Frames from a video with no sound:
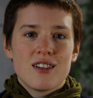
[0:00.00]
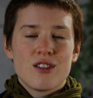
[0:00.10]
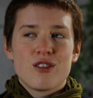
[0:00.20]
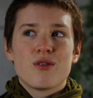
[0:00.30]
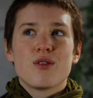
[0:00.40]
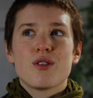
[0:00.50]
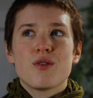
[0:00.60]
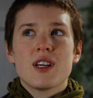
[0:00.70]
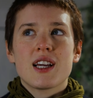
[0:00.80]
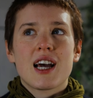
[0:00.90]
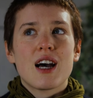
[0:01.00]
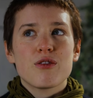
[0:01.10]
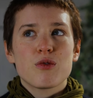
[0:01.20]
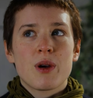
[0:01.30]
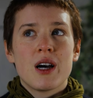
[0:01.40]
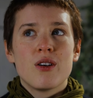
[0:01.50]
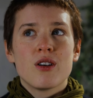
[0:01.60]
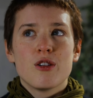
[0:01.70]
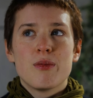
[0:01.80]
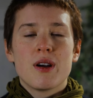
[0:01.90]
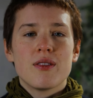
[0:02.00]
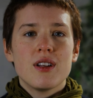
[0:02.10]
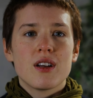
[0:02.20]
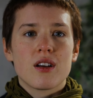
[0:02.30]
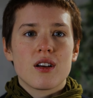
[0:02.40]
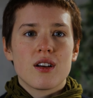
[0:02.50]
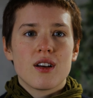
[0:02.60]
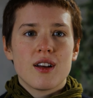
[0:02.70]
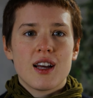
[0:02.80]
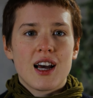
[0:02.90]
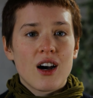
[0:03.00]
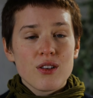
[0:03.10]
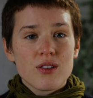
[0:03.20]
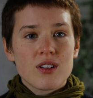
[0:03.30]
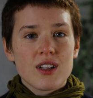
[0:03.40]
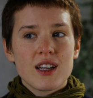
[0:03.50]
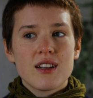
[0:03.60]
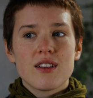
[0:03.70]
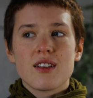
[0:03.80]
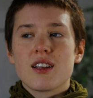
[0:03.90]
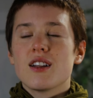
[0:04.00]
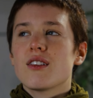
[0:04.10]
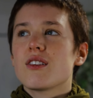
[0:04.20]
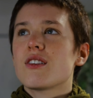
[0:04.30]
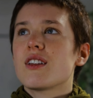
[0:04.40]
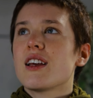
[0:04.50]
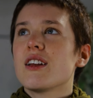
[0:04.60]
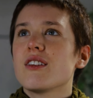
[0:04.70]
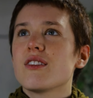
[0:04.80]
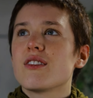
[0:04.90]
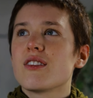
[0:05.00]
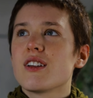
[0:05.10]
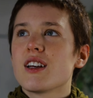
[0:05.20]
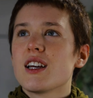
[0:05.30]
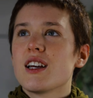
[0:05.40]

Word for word: und wo es viel Kraft braucht, immer wieder äh, herauszutreten, sich hinzustellen und